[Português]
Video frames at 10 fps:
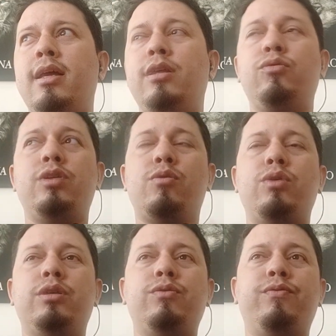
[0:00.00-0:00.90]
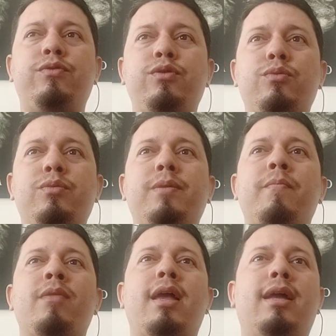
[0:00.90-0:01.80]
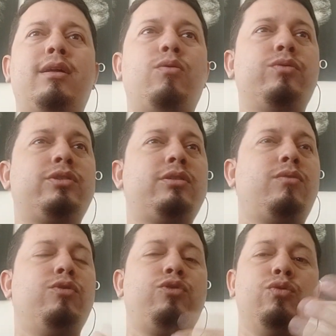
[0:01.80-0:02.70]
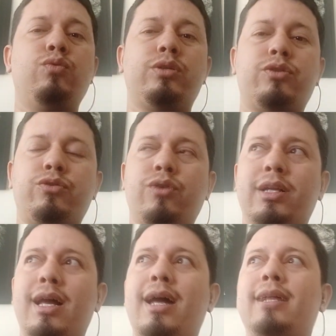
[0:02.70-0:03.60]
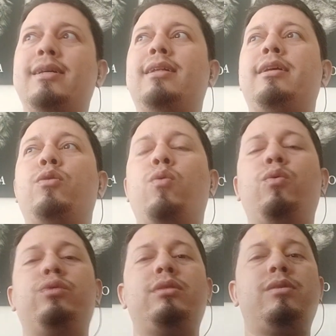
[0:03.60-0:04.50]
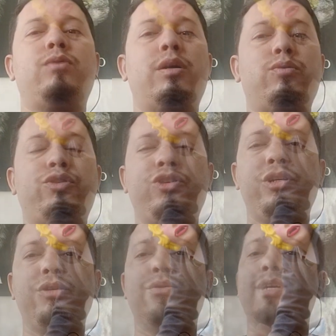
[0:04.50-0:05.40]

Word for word: E no decorrer do filme, ela continua sua jornada, ela encontra um garotinho